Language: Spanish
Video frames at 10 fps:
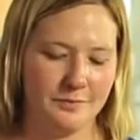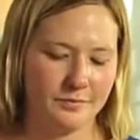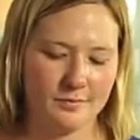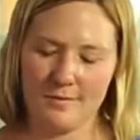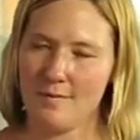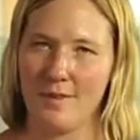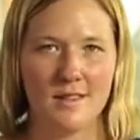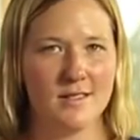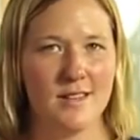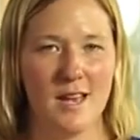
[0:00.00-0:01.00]
Del mismo
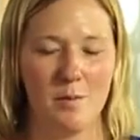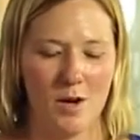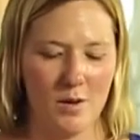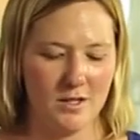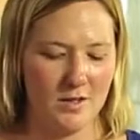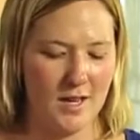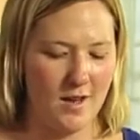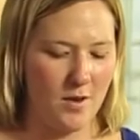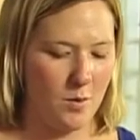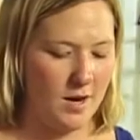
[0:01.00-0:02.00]
modo que hacemos los
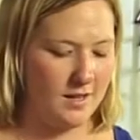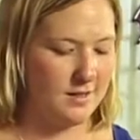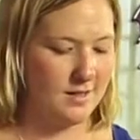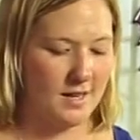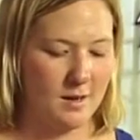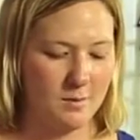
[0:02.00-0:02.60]
demás,